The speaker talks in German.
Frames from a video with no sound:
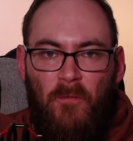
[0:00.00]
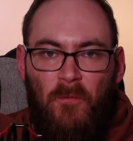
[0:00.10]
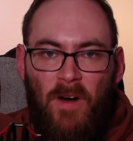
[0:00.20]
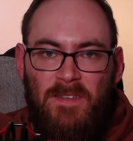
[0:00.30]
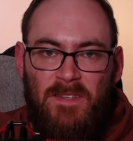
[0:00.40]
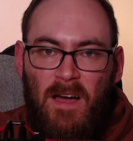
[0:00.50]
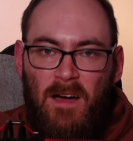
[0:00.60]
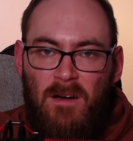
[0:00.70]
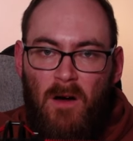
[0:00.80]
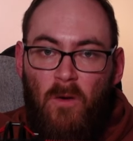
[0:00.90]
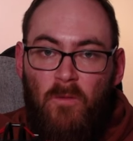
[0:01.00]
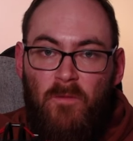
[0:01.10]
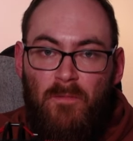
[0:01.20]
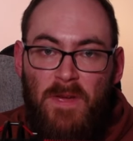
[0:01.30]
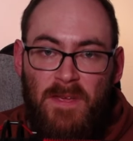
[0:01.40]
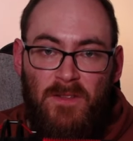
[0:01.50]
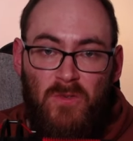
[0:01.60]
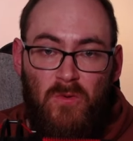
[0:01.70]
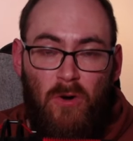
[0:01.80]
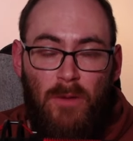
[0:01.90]
was da auf mich
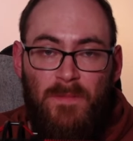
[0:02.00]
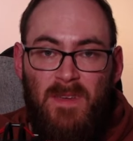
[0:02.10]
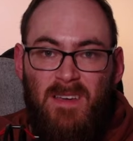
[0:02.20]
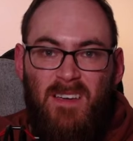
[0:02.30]
zukommt,